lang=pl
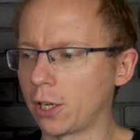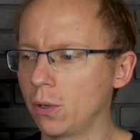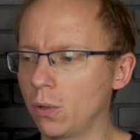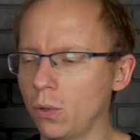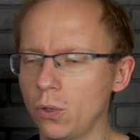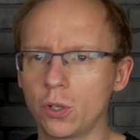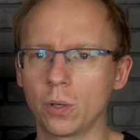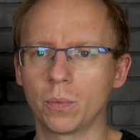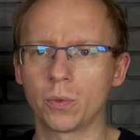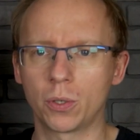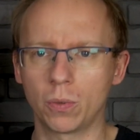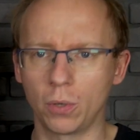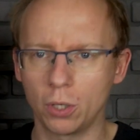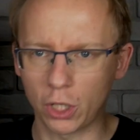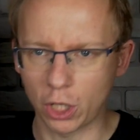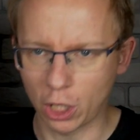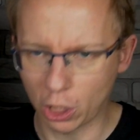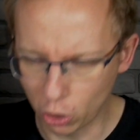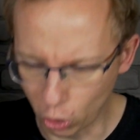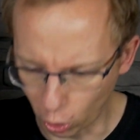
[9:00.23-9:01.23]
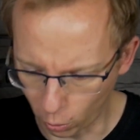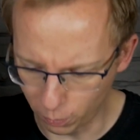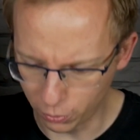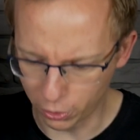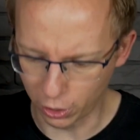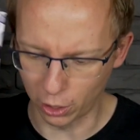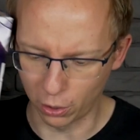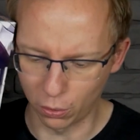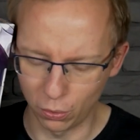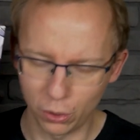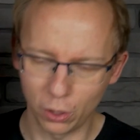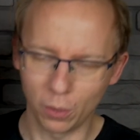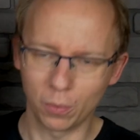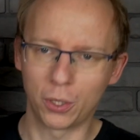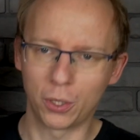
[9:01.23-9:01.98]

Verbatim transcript: I ludziom żyło się dobrze, ludziom